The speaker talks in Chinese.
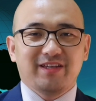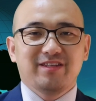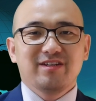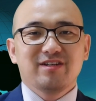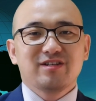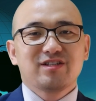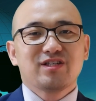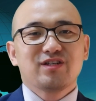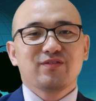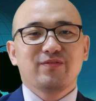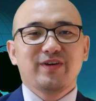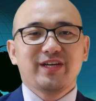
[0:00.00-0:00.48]

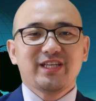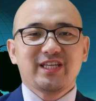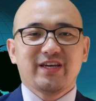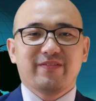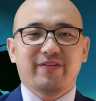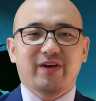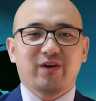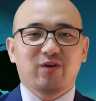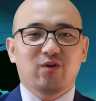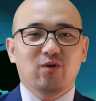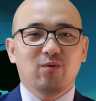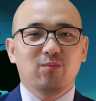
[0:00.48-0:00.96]
京市卫健
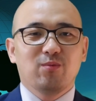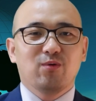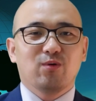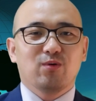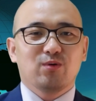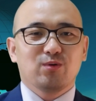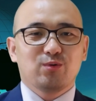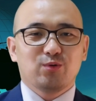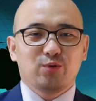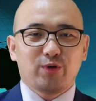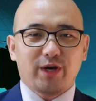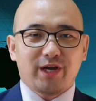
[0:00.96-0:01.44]
委公布，
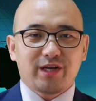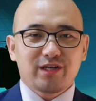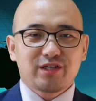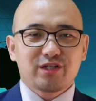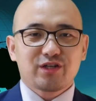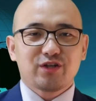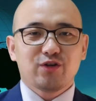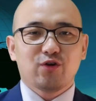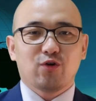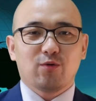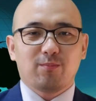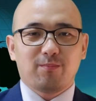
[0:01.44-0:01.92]
全
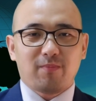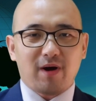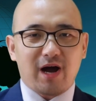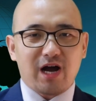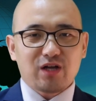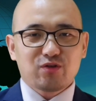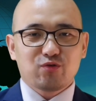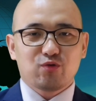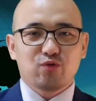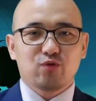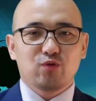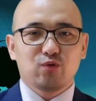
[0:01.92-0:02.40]
市有八
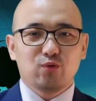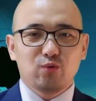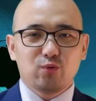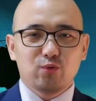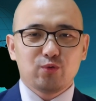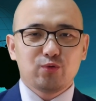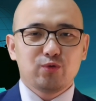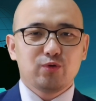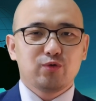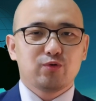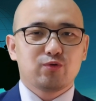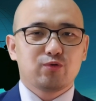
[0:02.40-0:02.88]
区陆
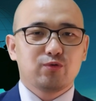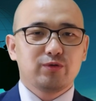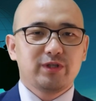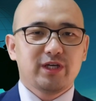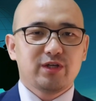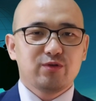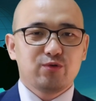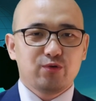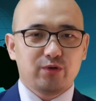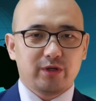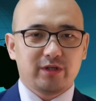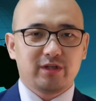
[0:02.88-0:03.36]
续出
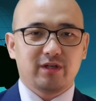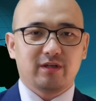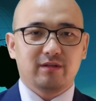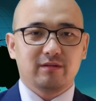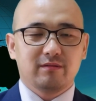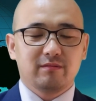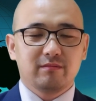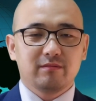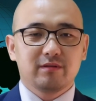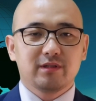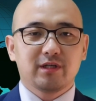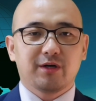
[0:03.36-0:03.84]
现确诊，
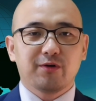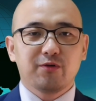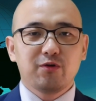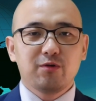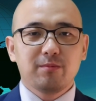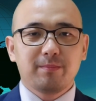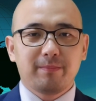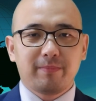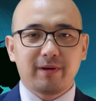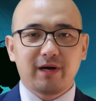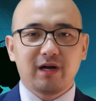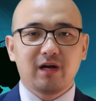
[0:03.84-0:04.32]
等于
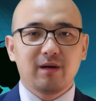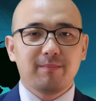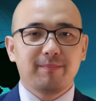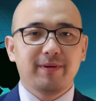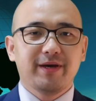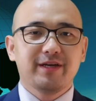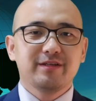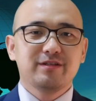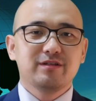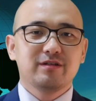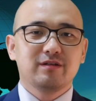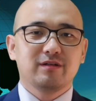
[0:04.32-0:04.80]
半个
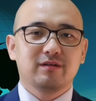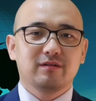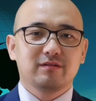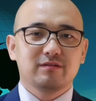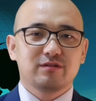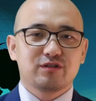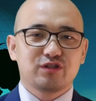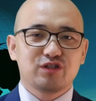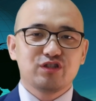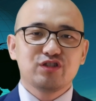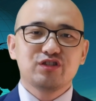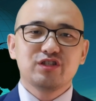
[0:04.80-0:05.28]
北京
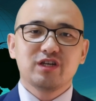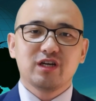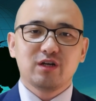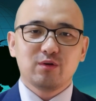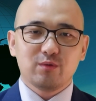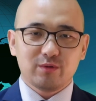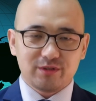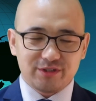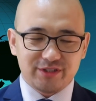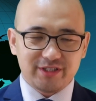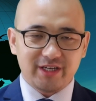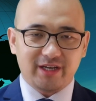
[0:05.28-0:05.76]
直接
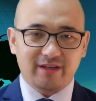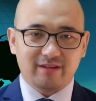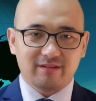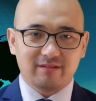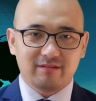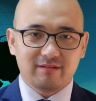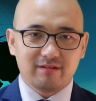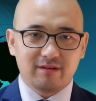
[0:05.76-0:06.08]
沦陷。